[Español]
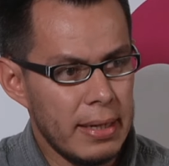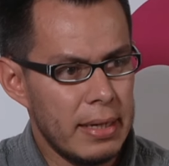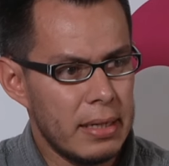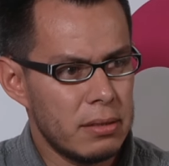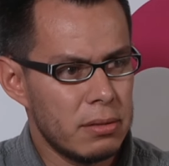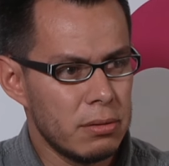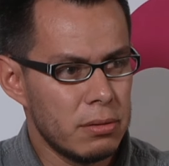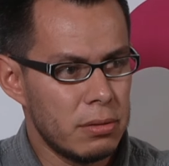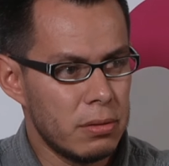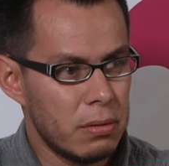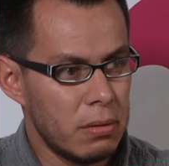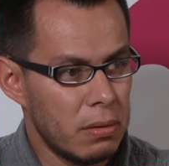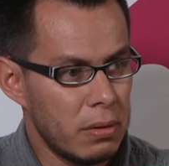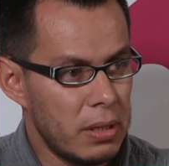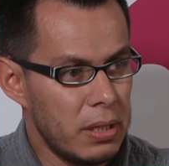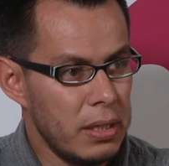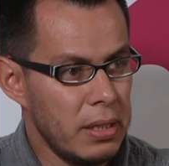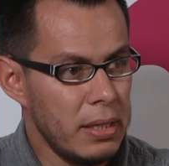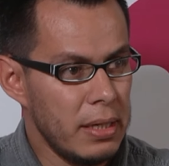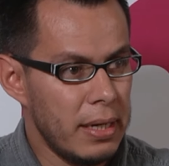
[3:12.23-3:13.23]
la
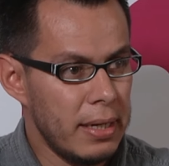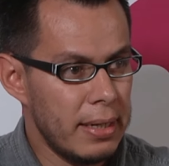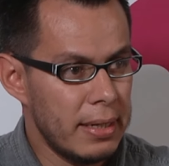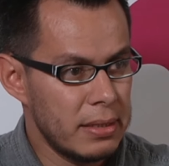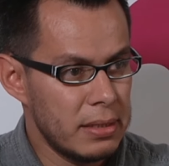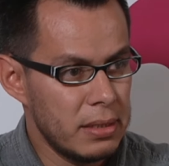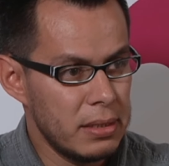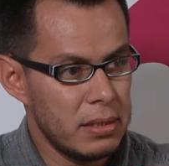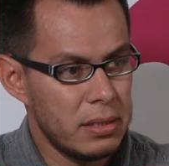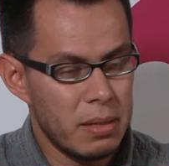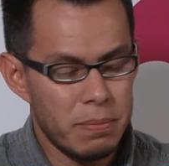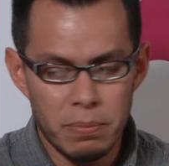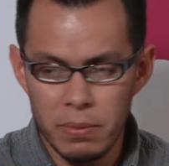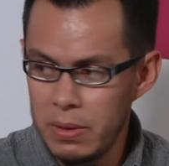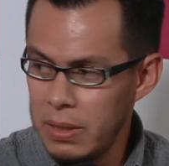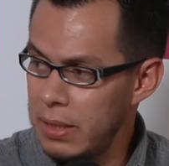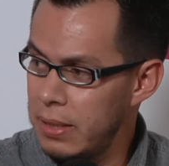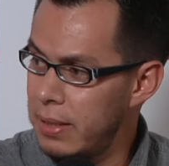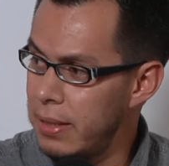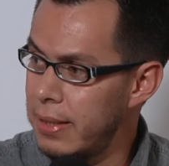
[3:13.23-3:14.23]
sociología, la ciencia
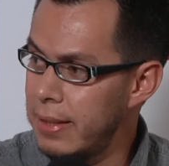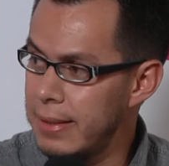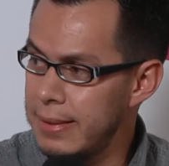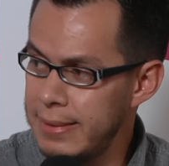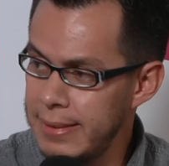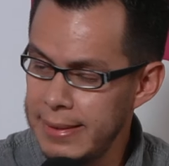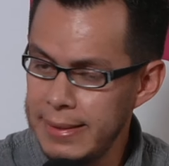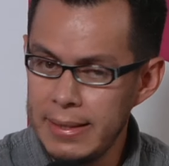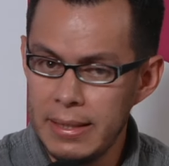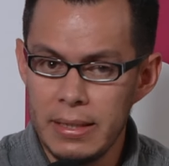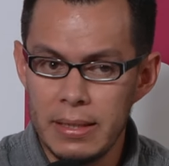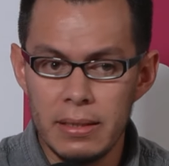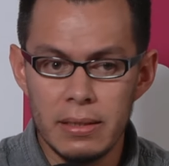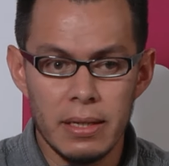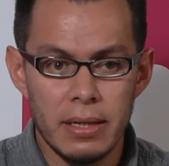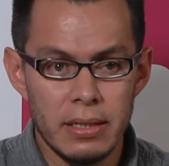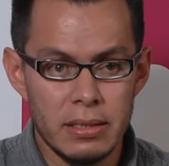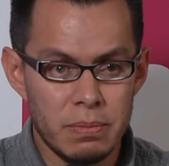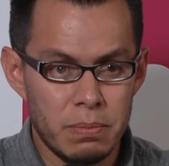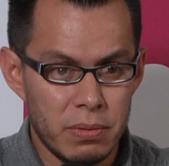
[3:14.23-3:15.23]
política tienen
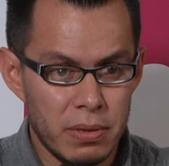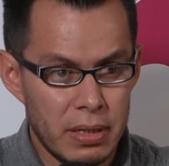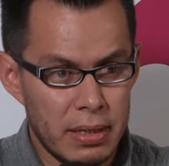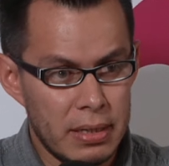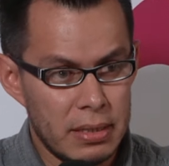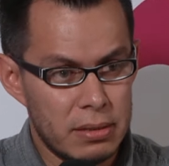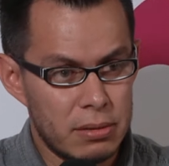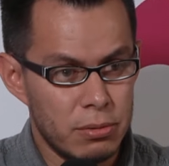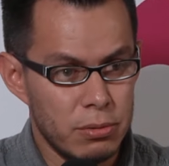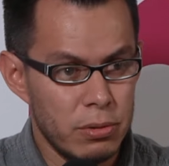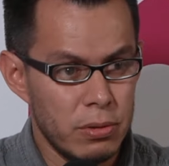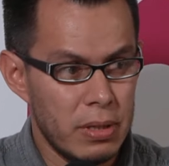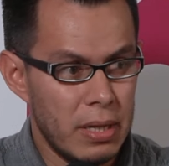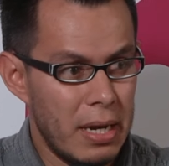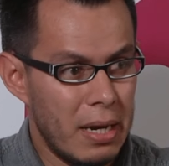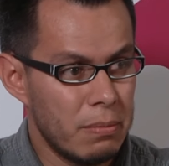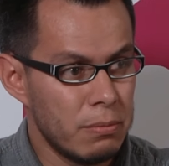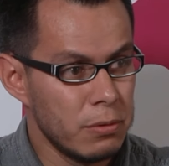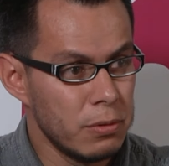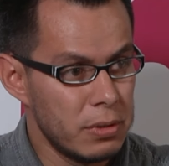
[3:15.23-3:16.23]
interés por el estudio de
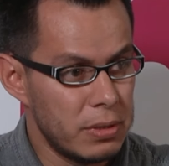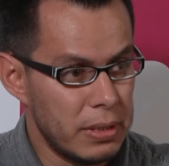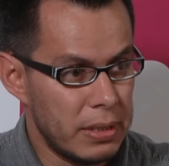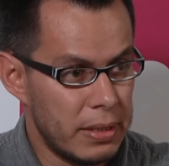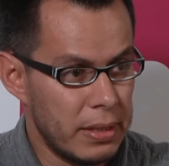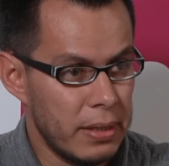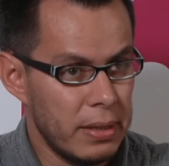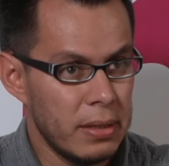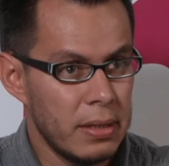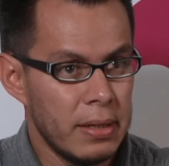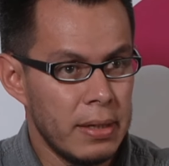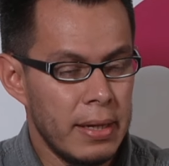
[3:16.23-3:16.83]
la música.